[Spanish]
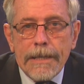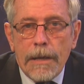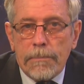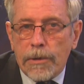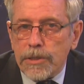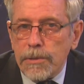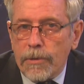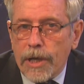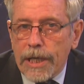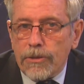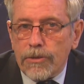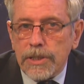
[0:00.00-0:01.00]
El próximo
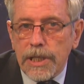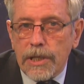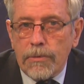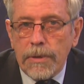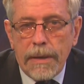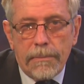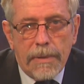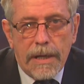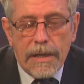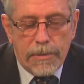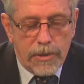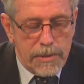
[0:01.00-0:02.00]
14 de noviembre,
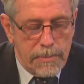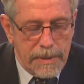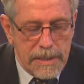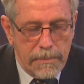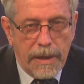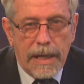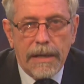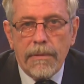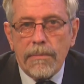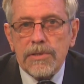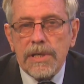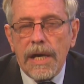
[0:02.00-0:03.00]
la próxima semana,
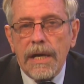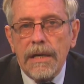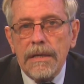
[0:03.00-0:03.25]
vamos a